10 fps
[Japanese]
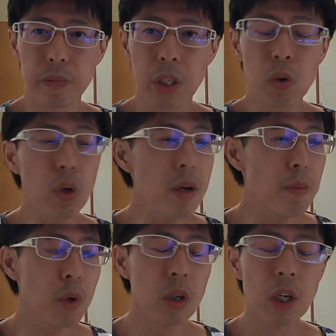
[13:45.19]
で、これは
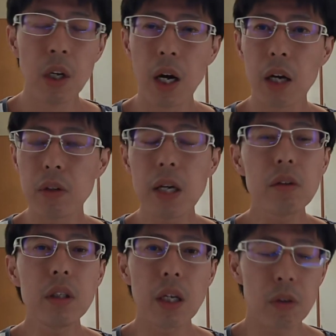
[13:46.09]
もう、あの、
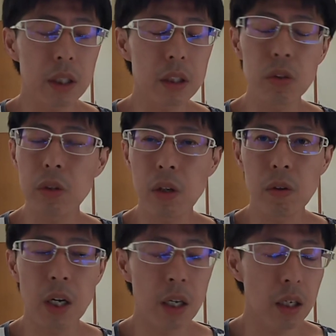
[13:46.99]
役員だろうが、社長だろう